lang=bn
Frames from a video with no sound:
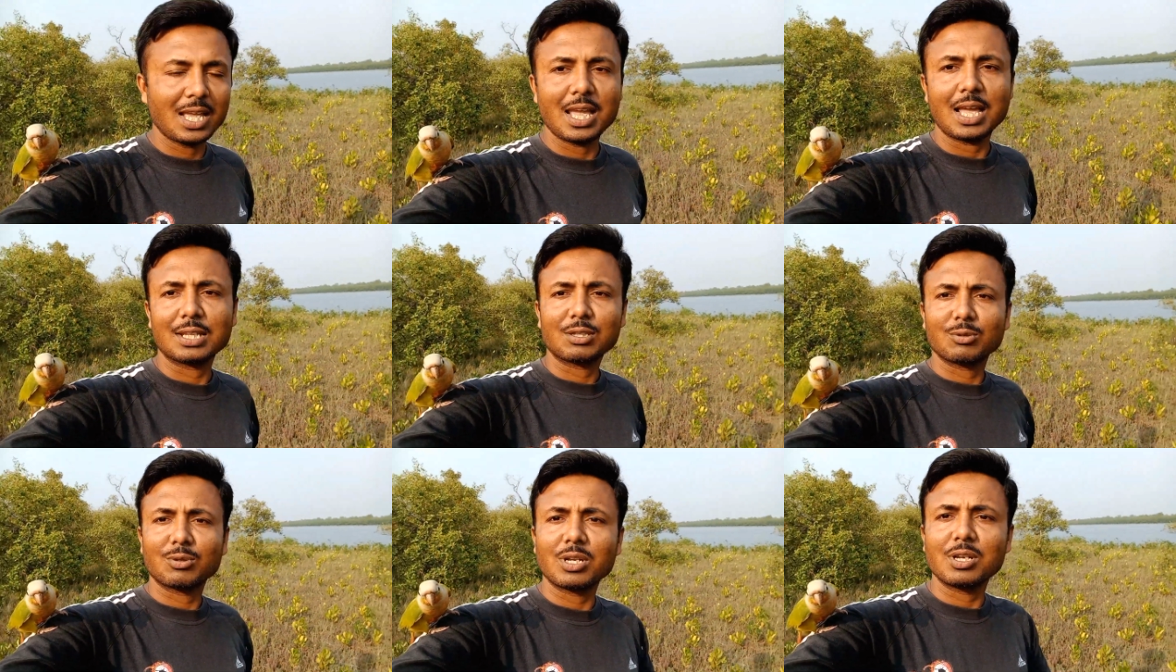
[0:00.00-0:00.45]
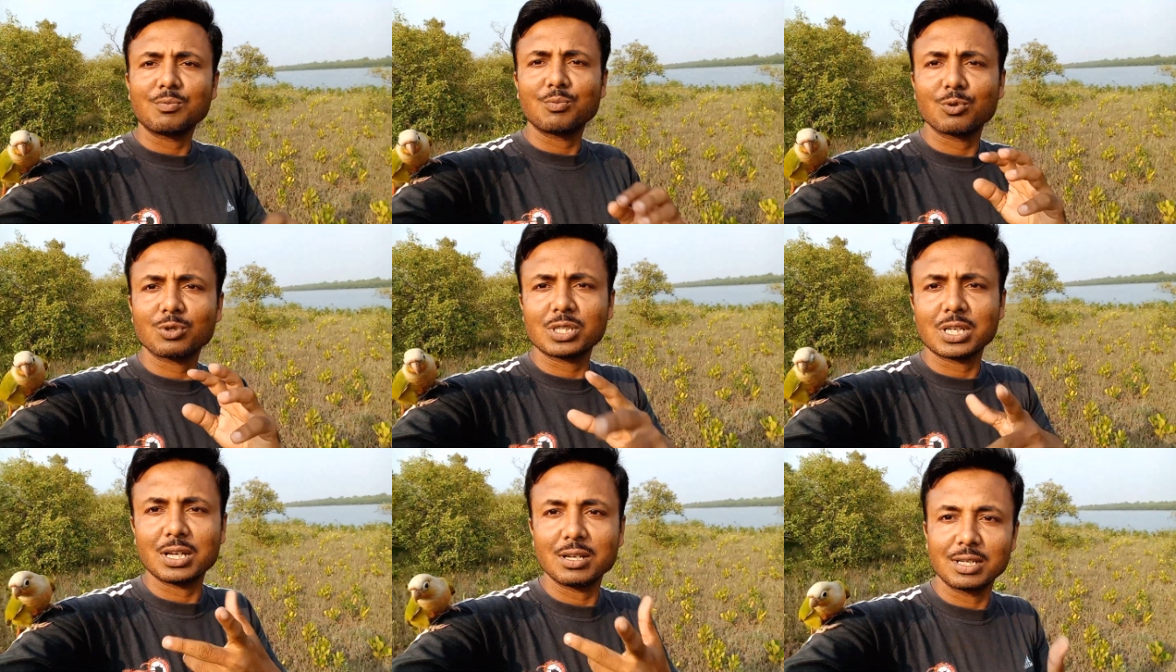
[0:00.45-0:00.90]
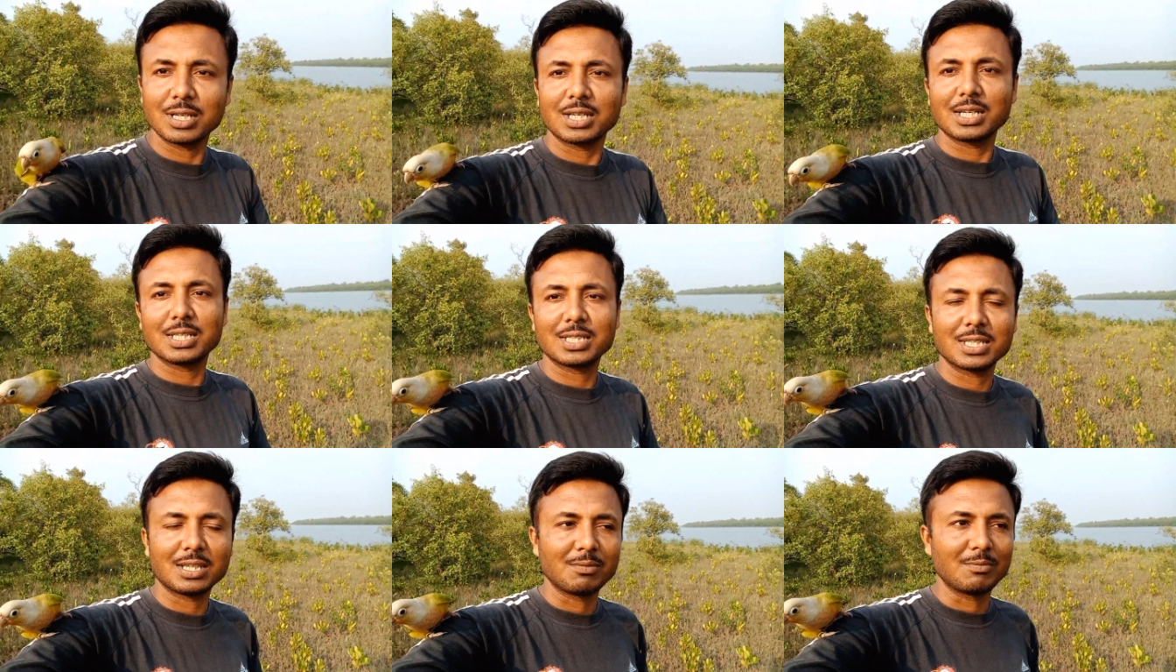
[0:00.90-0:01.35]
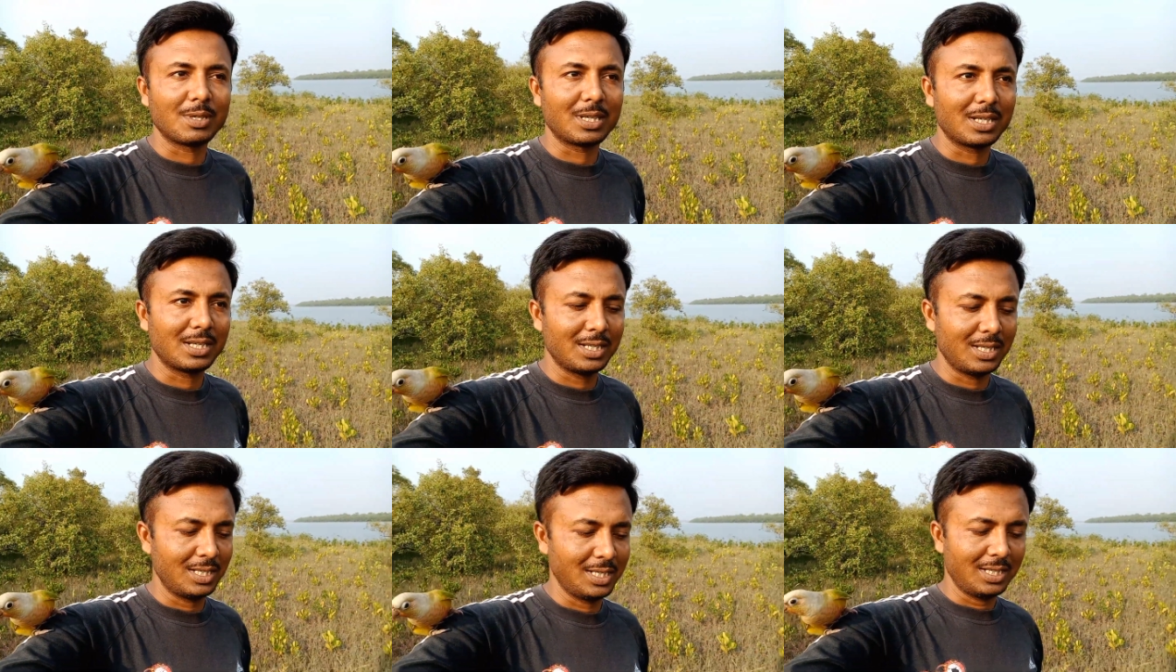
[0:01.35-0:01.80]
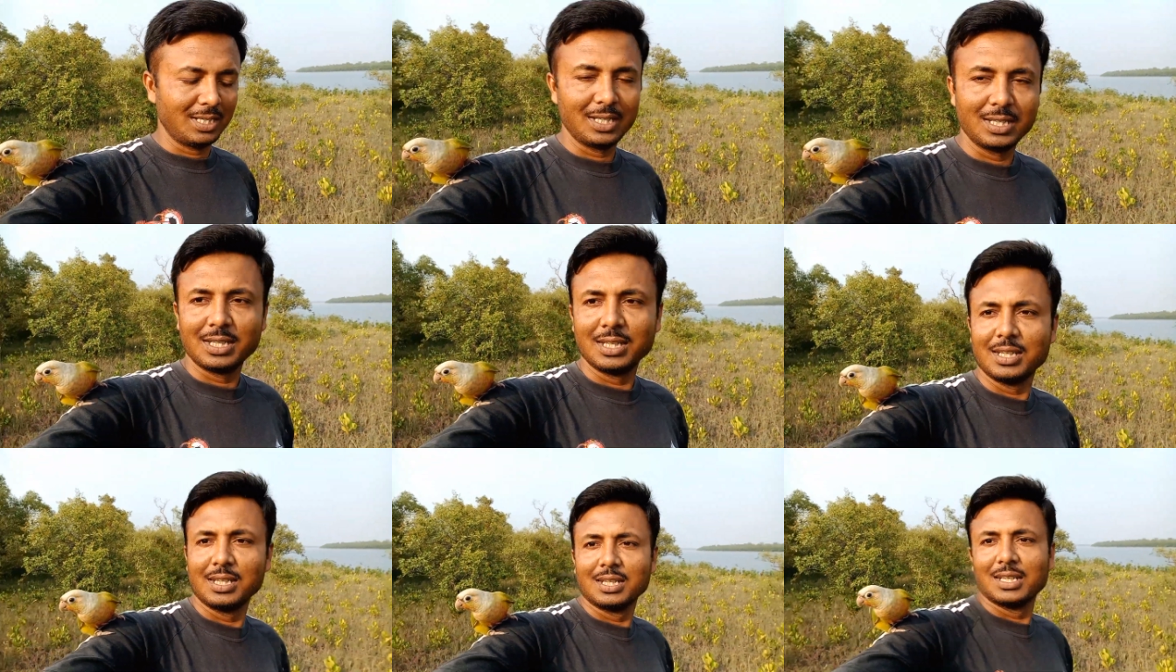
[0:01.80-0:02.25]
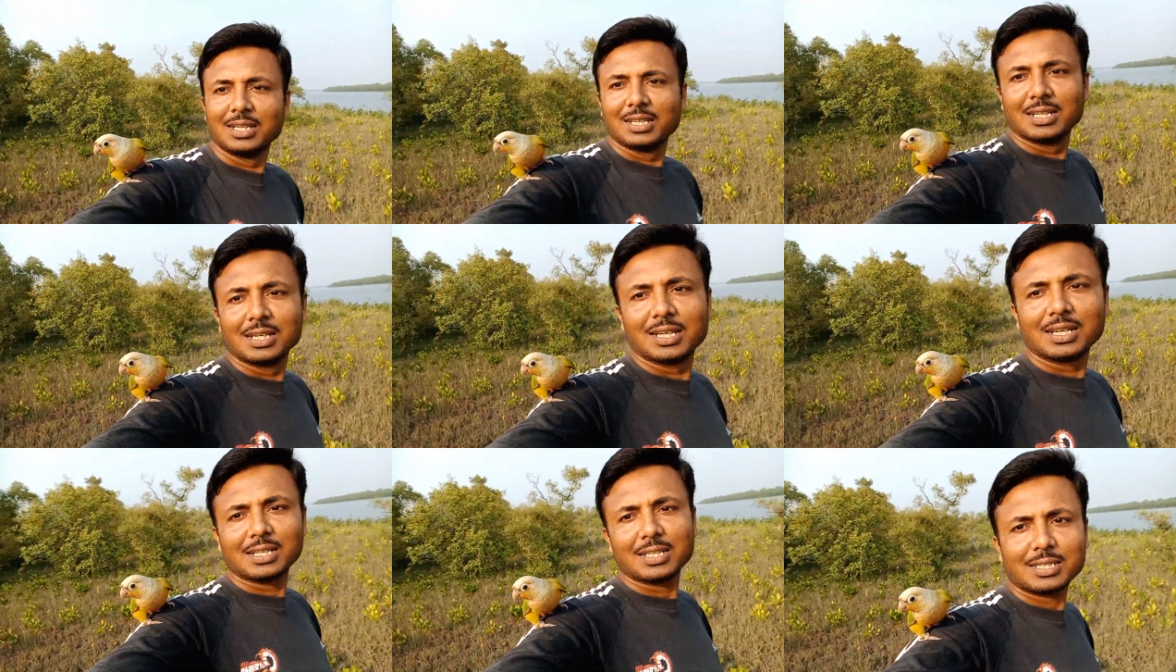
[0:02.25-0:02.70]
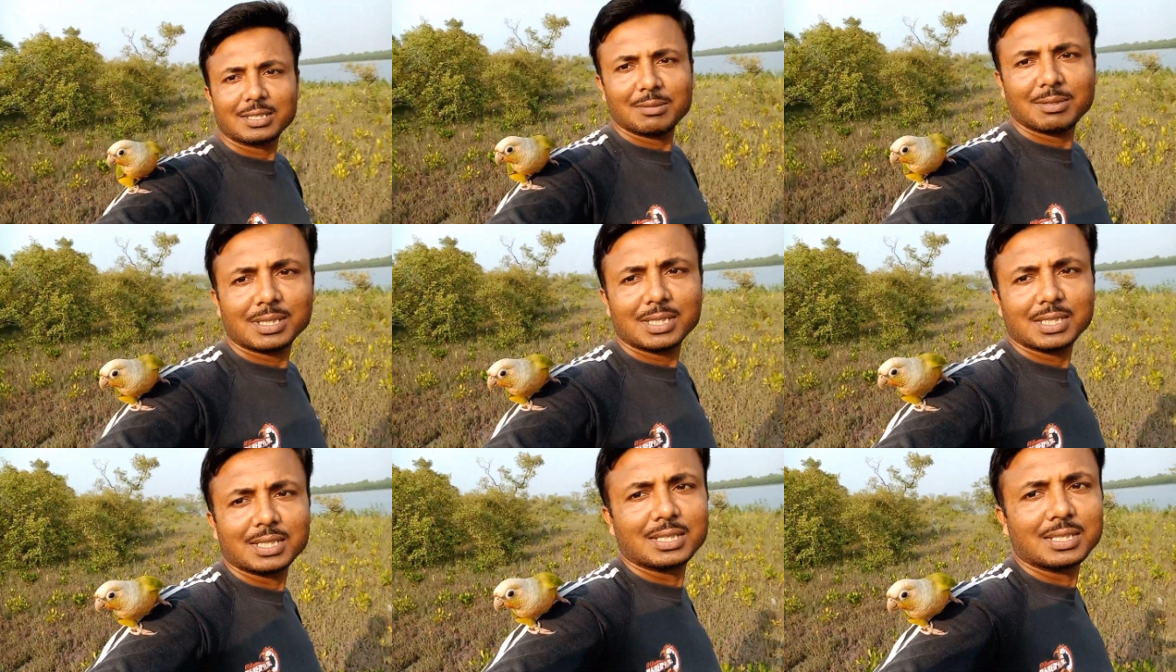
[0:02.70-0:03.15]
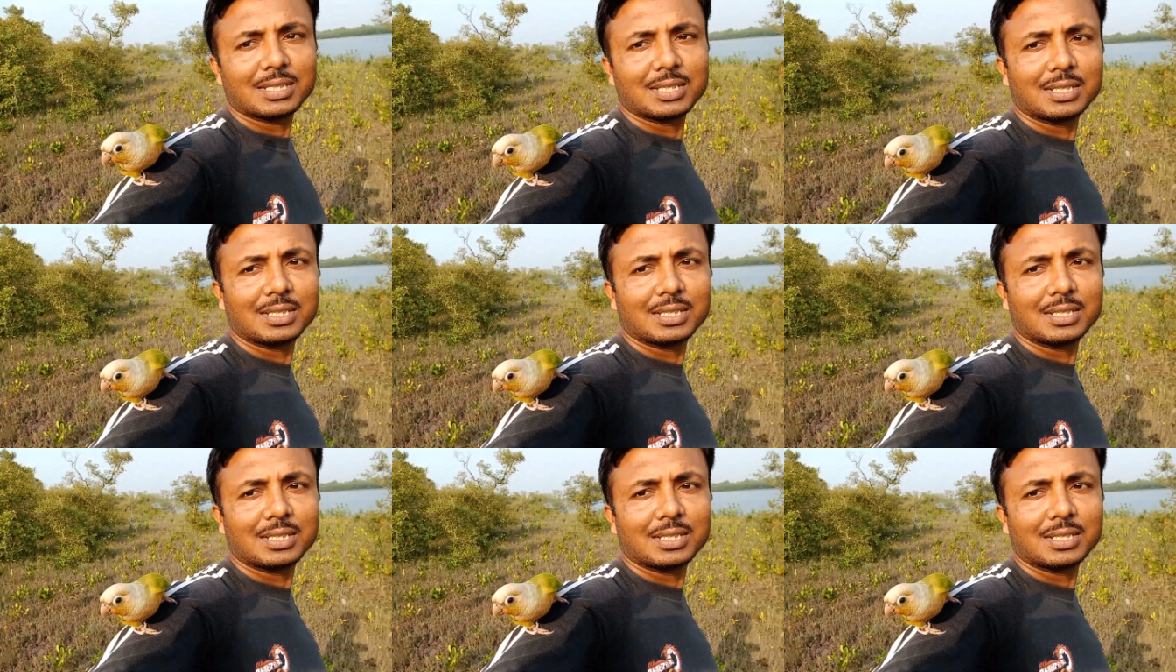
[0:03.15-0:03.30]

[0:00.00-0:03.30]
এতটাই পোষা হয়ে গেছে আমার দেখতে পাচ্ছেন